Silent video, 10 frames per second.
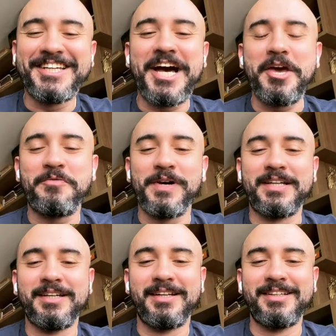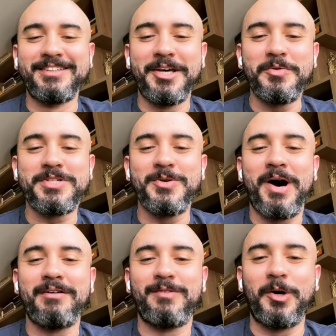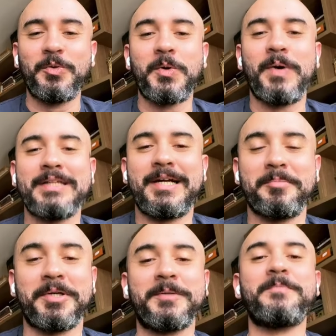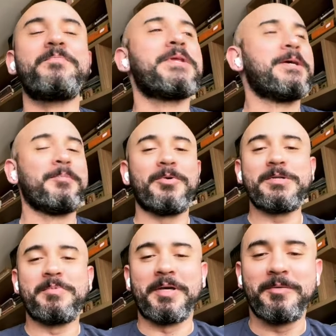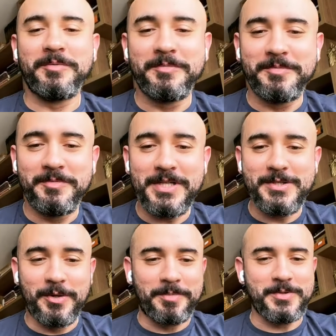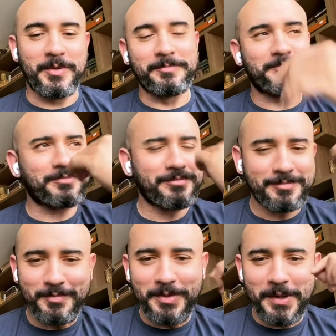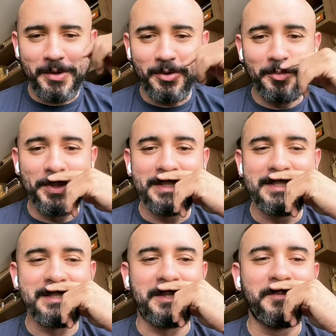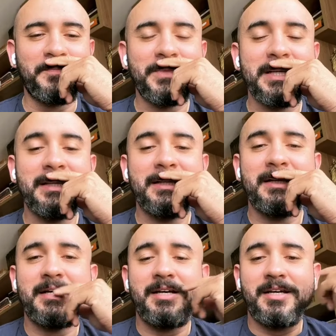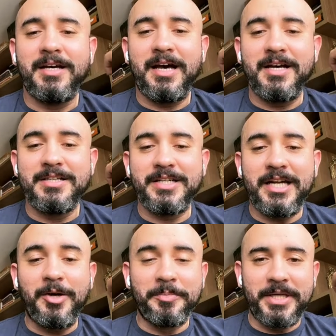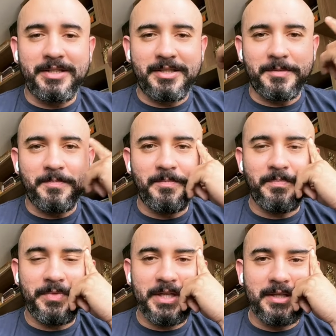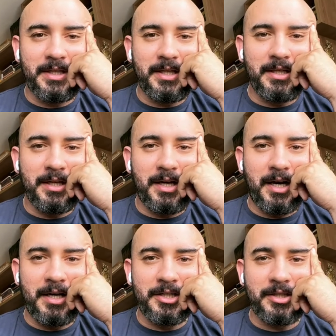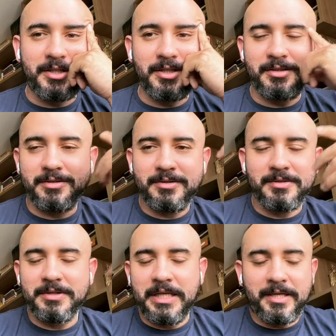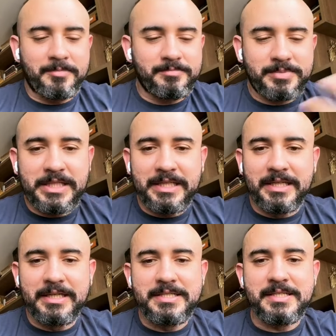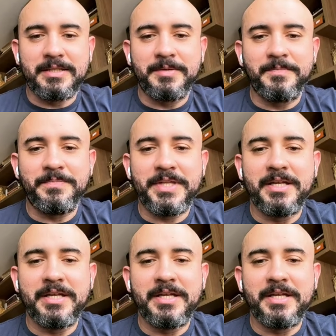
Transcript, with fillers: diga aí, Fernanda, dê o seu aval no enquadramento. Pois bem, vem só, pessoal. Como eu ia dizendo, geralmente né, a gente, é, criança,